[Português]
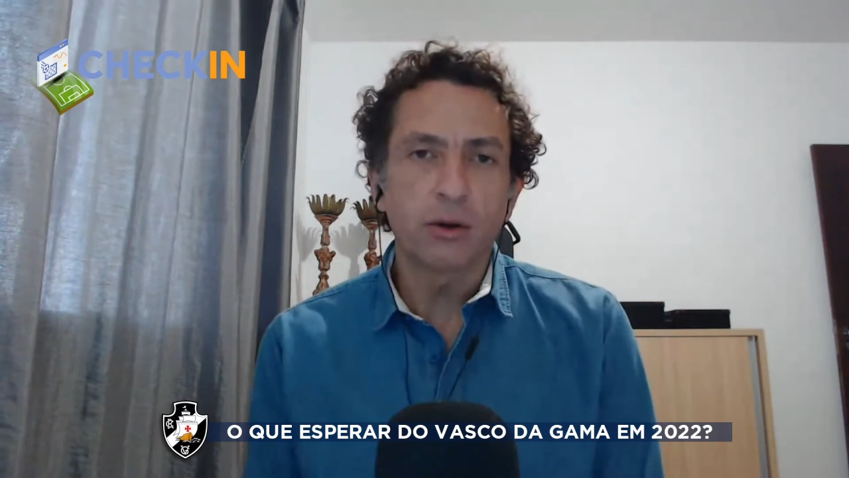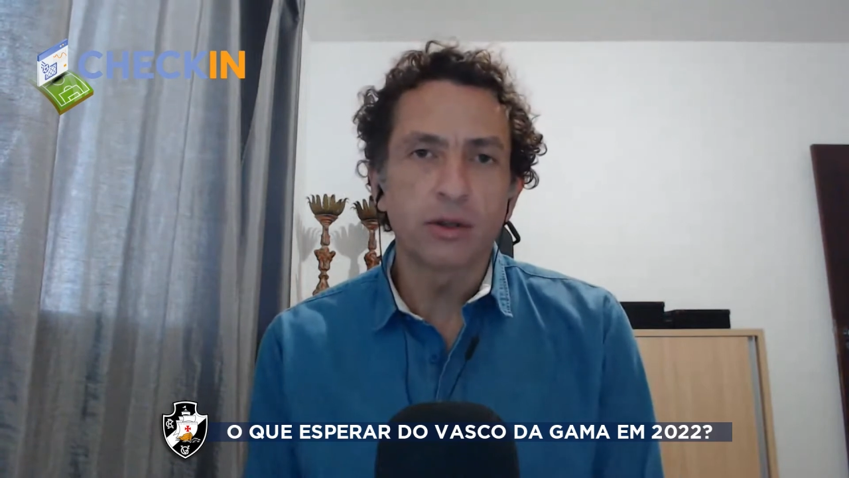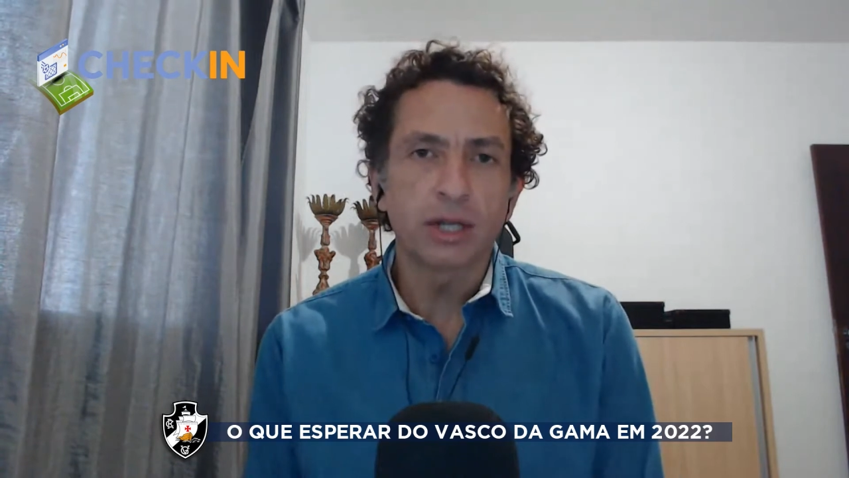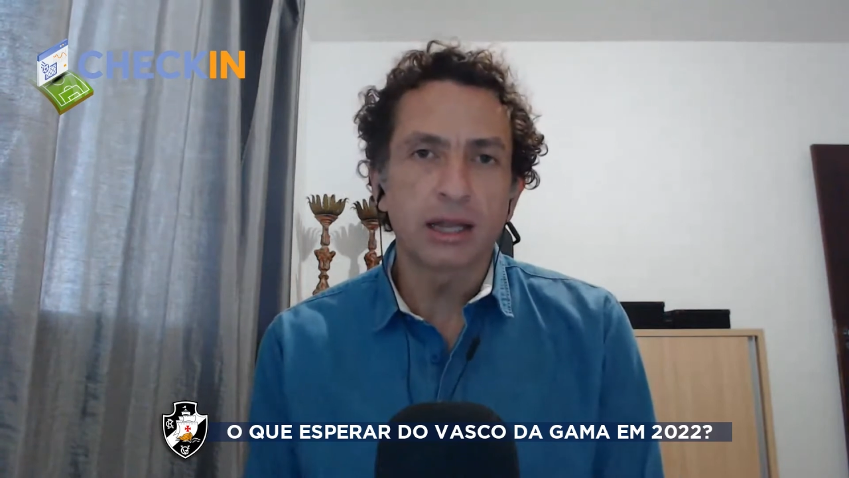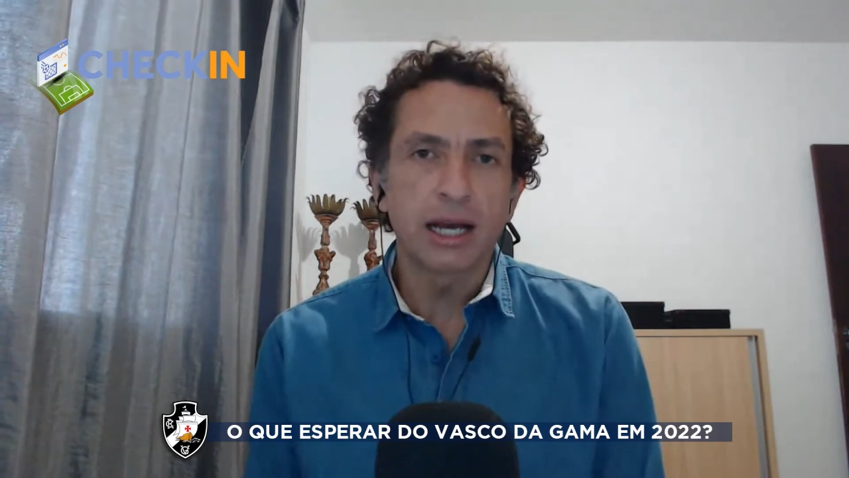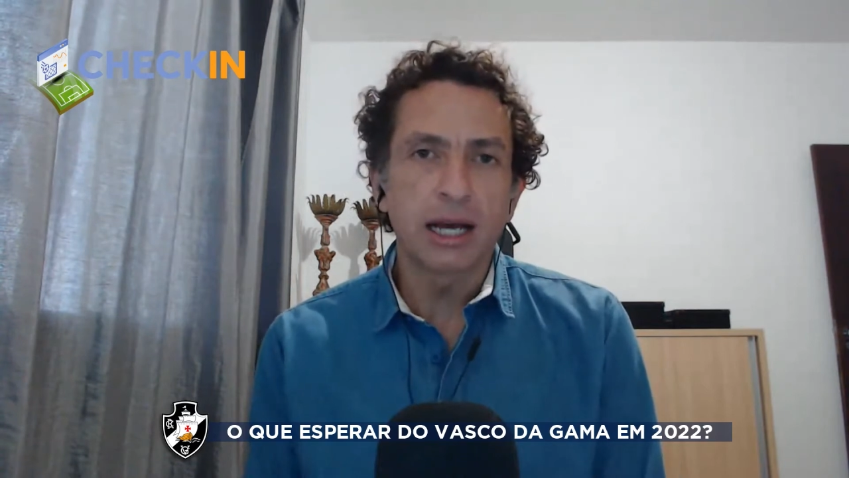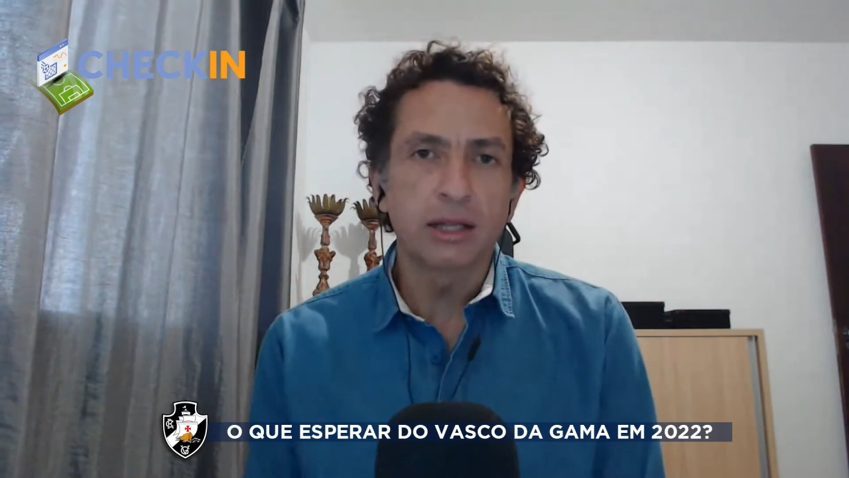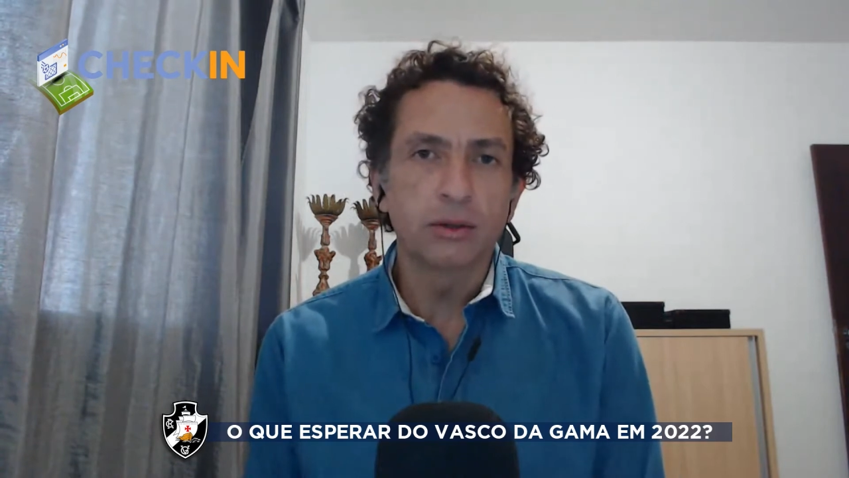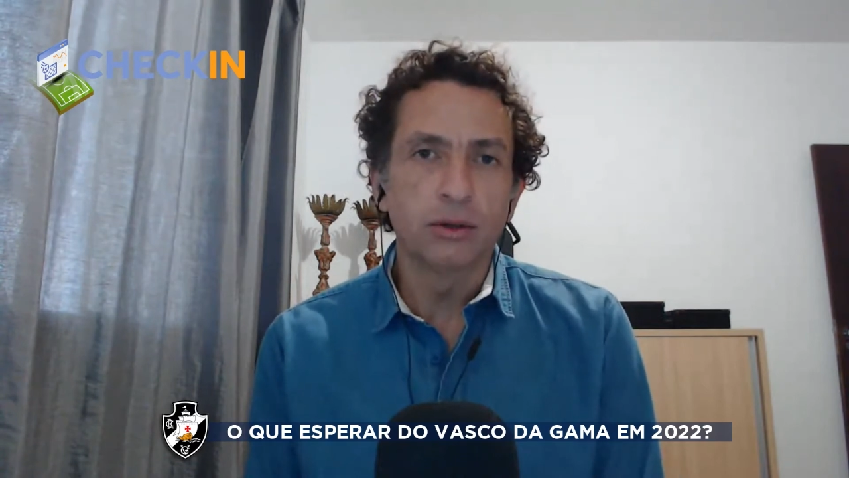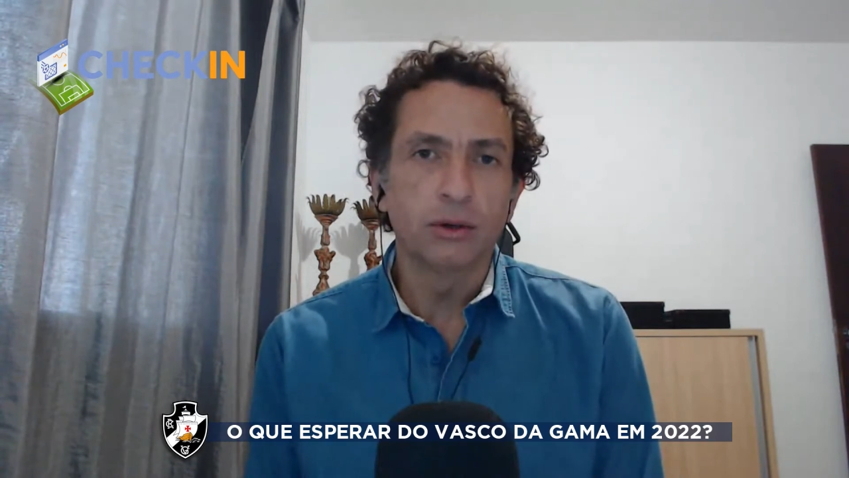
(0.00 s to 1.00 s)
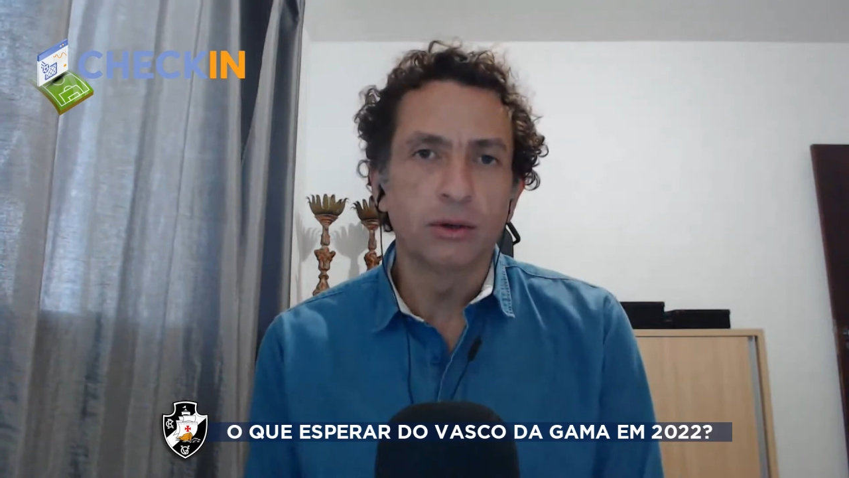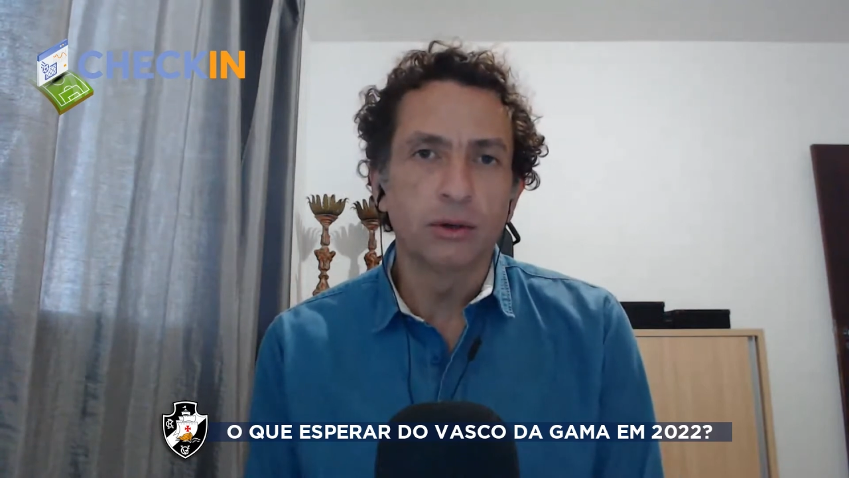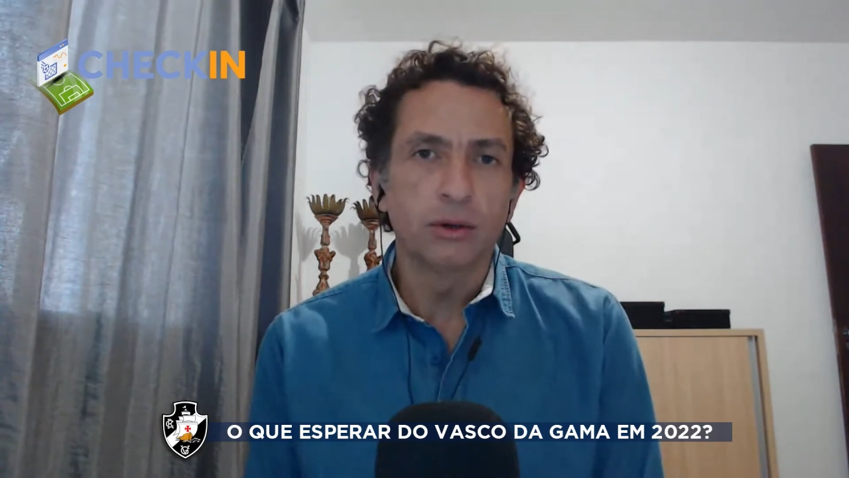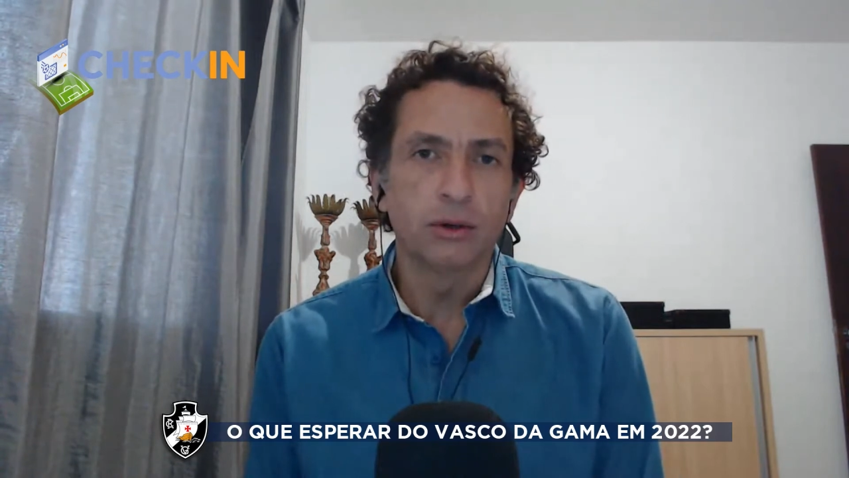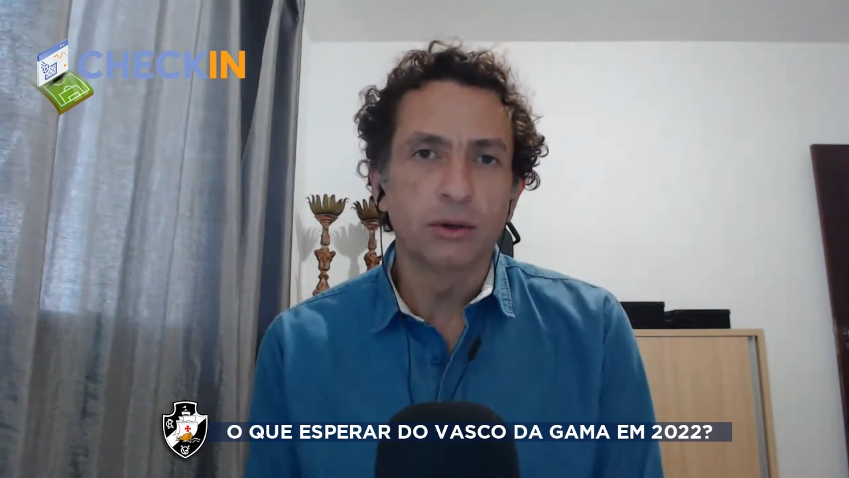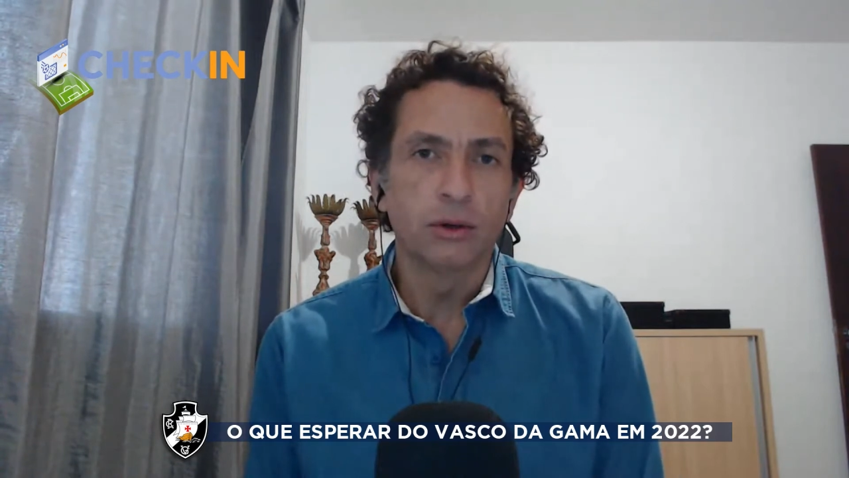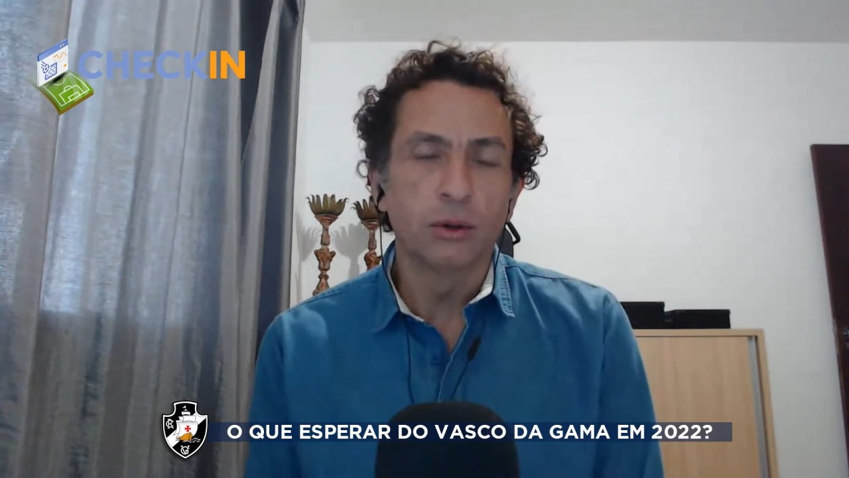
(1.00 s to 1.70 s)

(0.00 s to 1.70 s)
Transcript: contratado o Zé,